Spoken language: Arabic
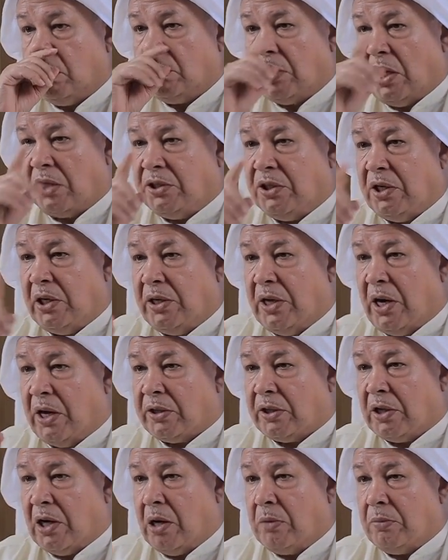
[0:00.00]
تأتي لنا
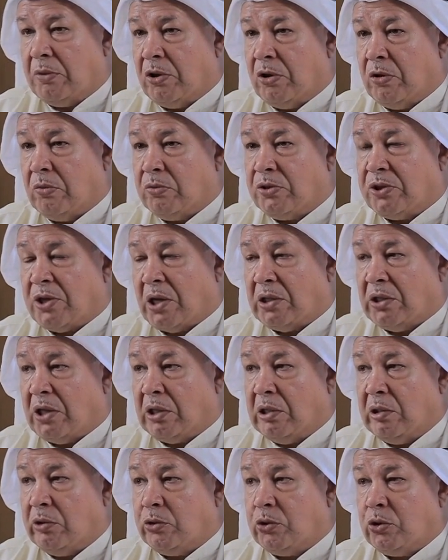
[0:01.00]
أرقام اليوم
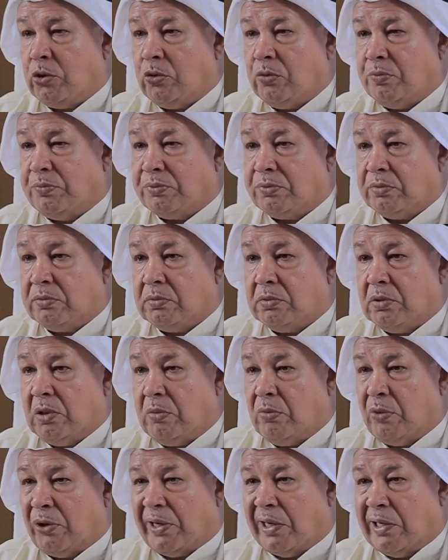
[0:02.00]
مشاهدات اليوتيوب
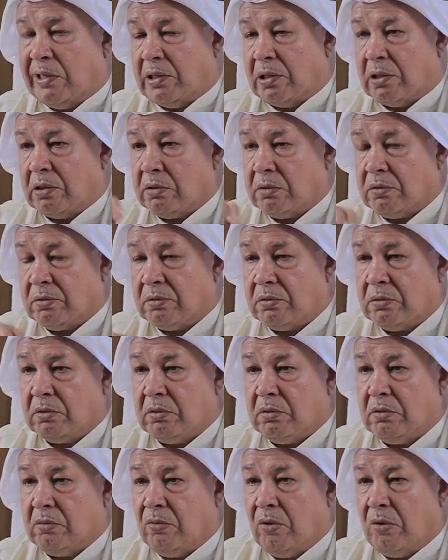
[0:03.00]
المخل
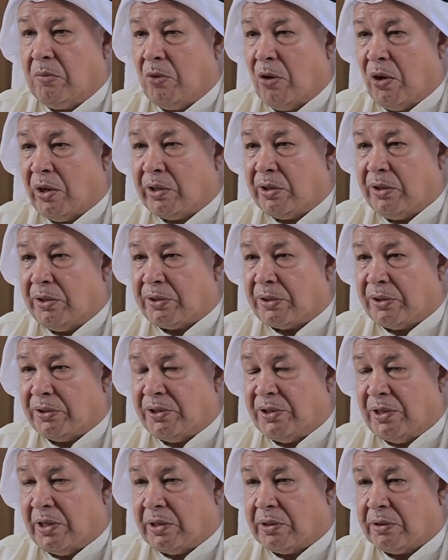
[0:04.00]
والمواقع
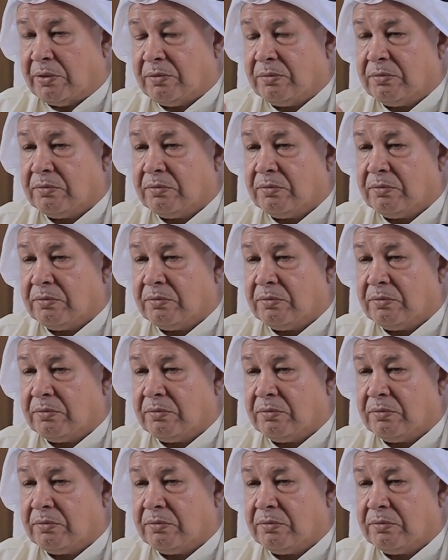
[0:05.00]
الرديئة